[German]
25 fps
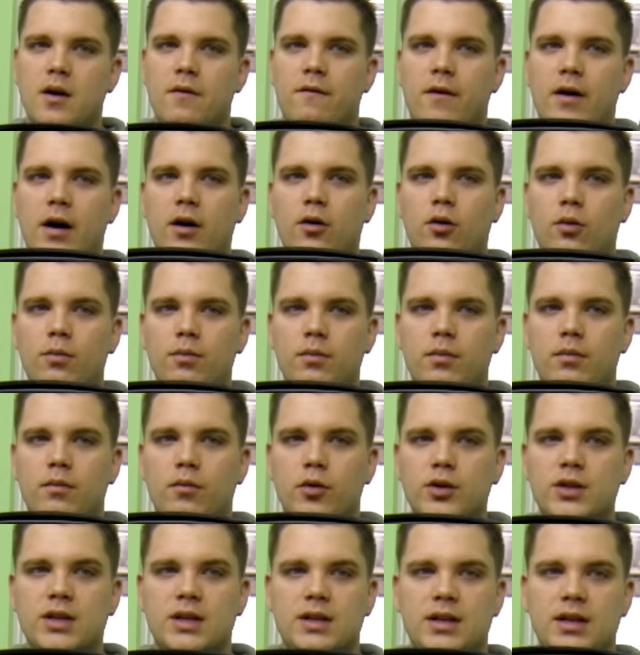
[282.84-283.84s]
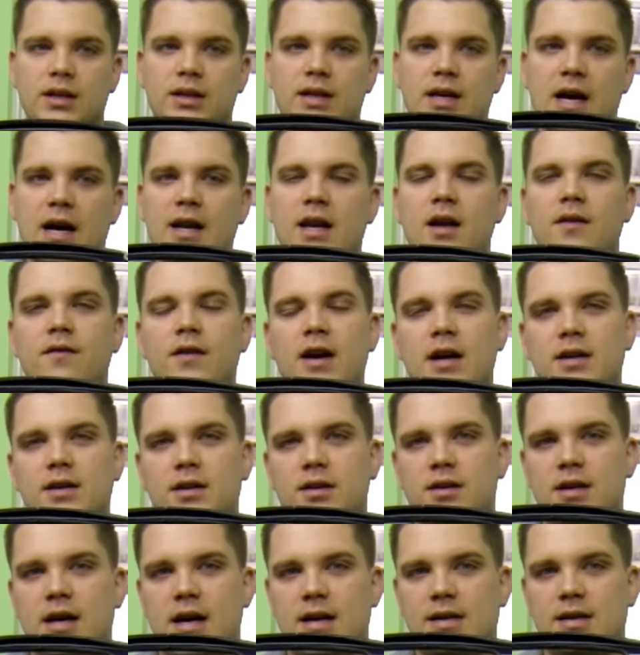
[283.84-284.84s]
Warum muss ich nicht die anderen
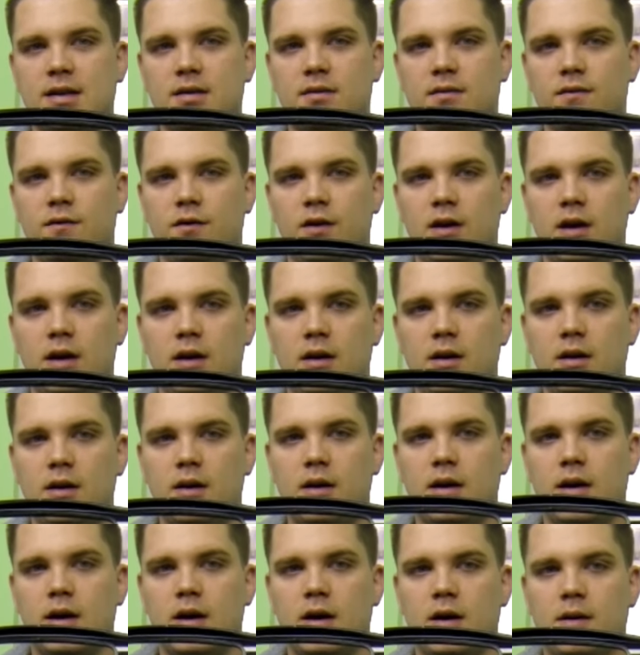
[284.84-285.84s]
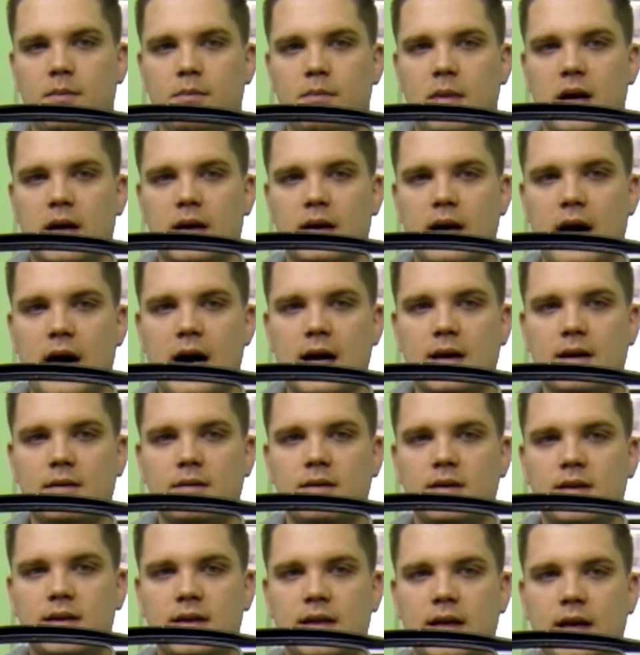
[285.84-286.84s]
Werte testen, wie äh, Mangan,
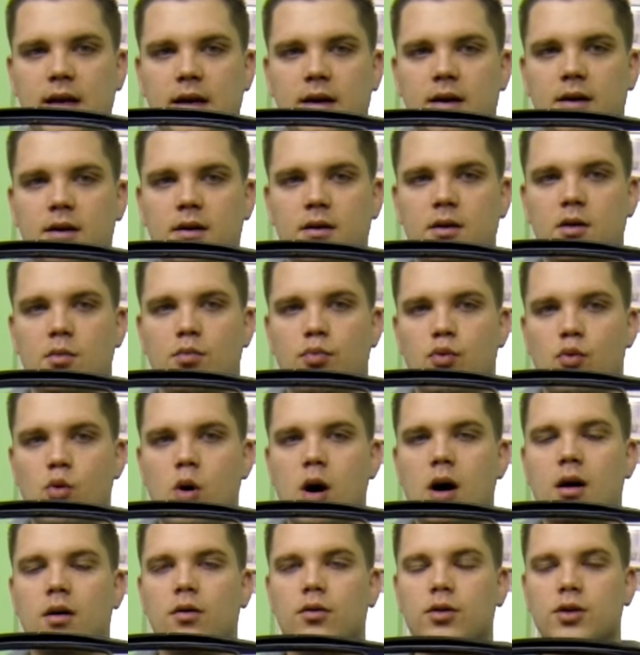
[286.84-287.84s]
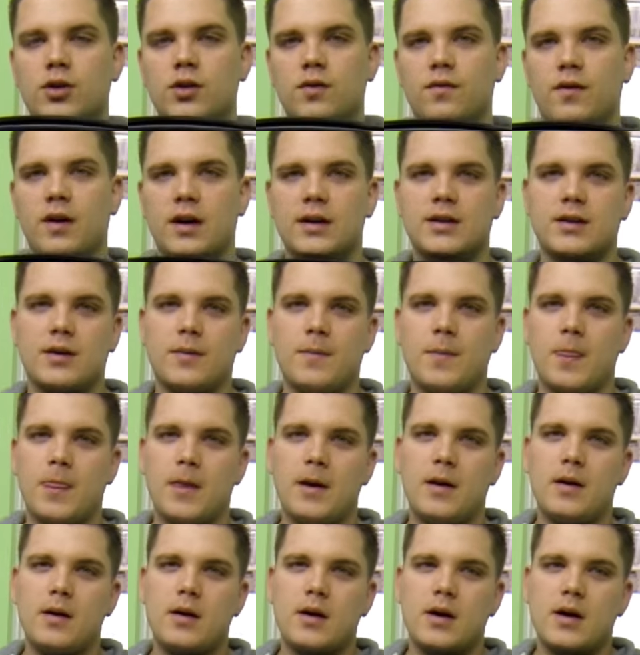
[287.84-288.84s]
Zink, Bohr und so weiter?
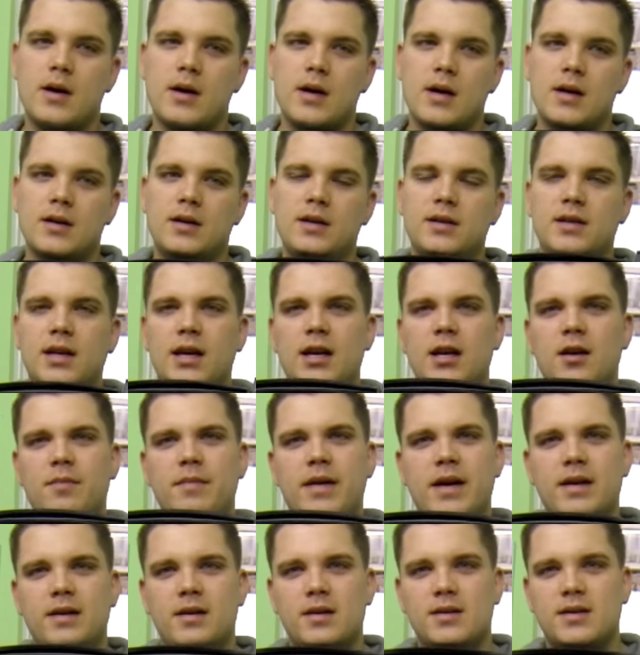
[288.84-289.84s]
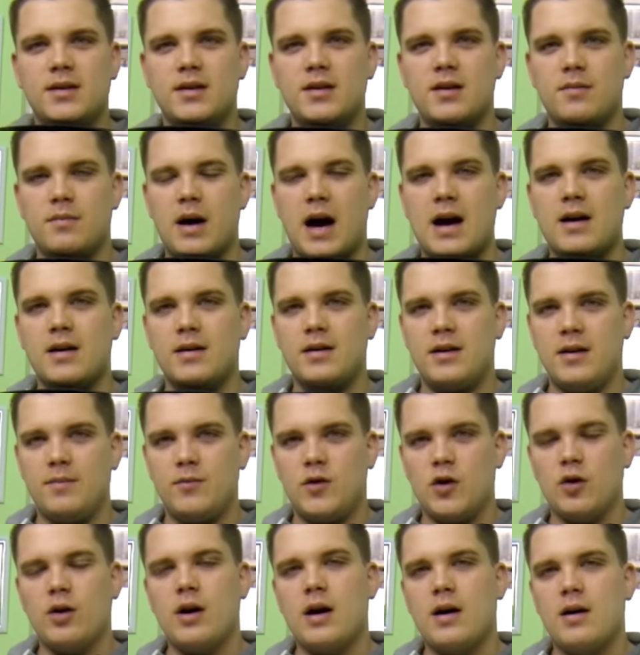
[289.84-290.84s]
Diese Elemente sind im, in dem
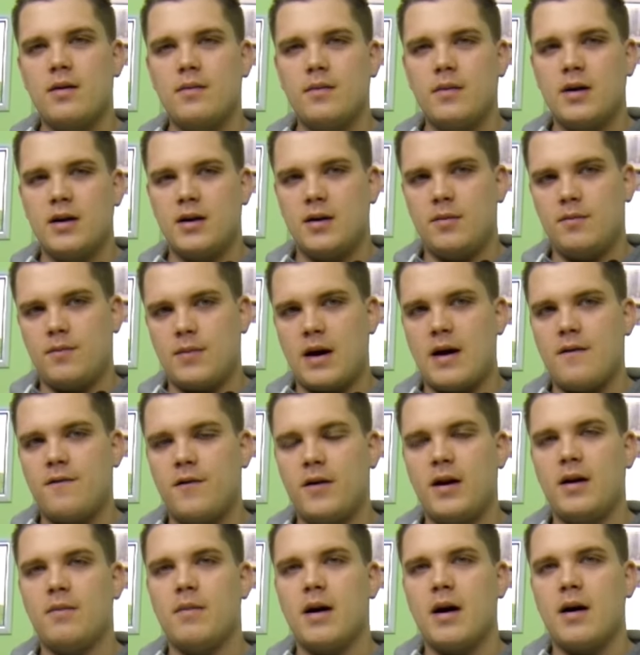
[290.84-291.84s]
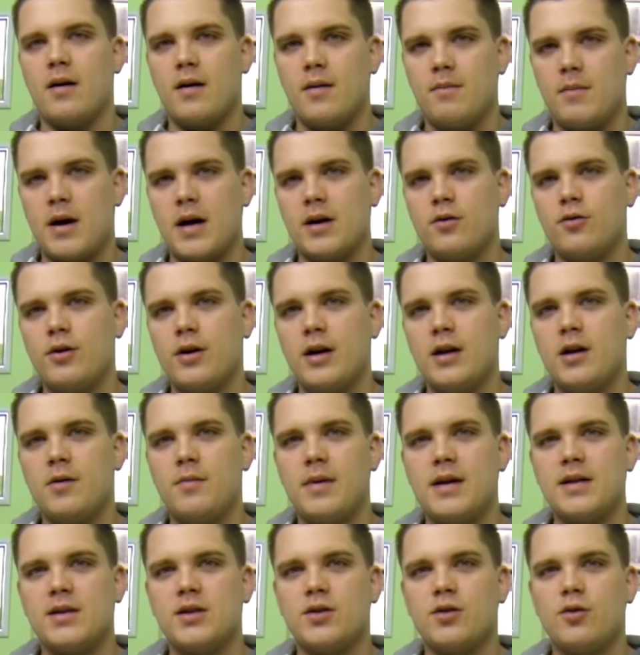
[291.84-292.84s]
Dünger, in dem FE äh,
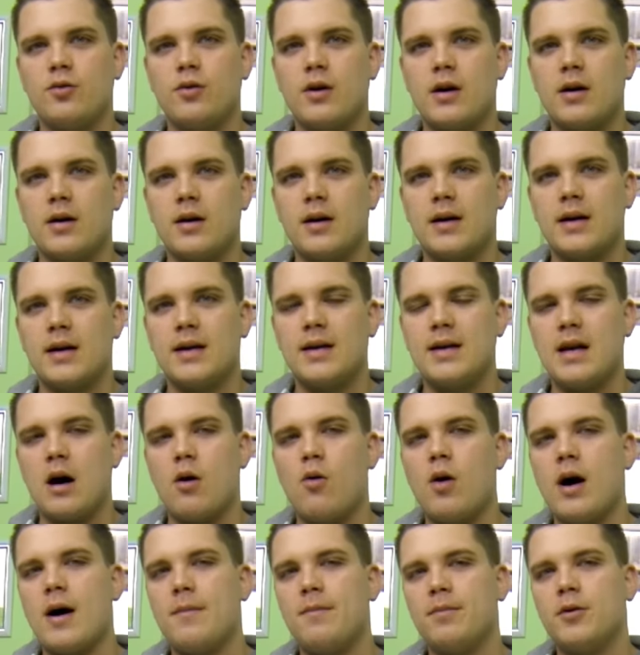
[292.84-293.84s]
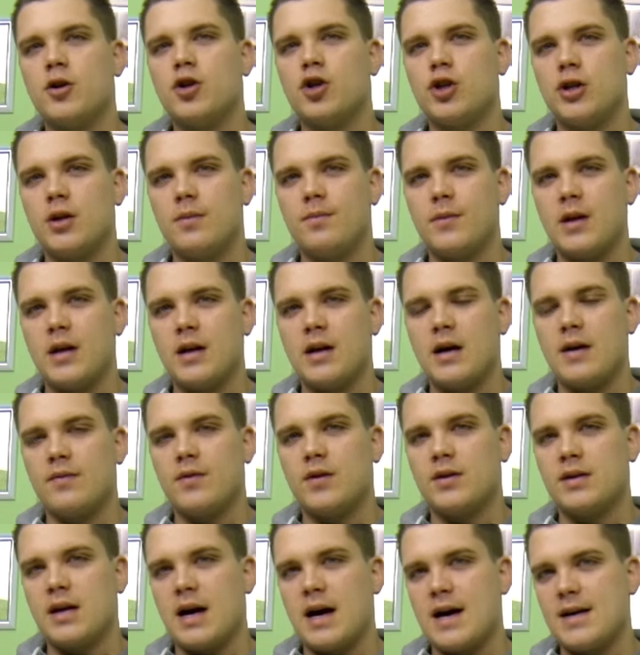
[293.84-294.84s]
Microelements Dünger, genau abgestimmt anhand
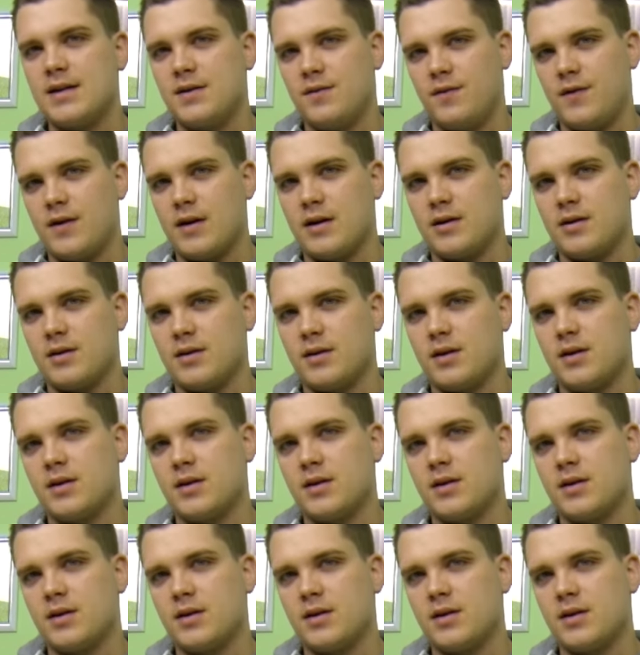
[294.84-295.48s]
des Eisenwertes.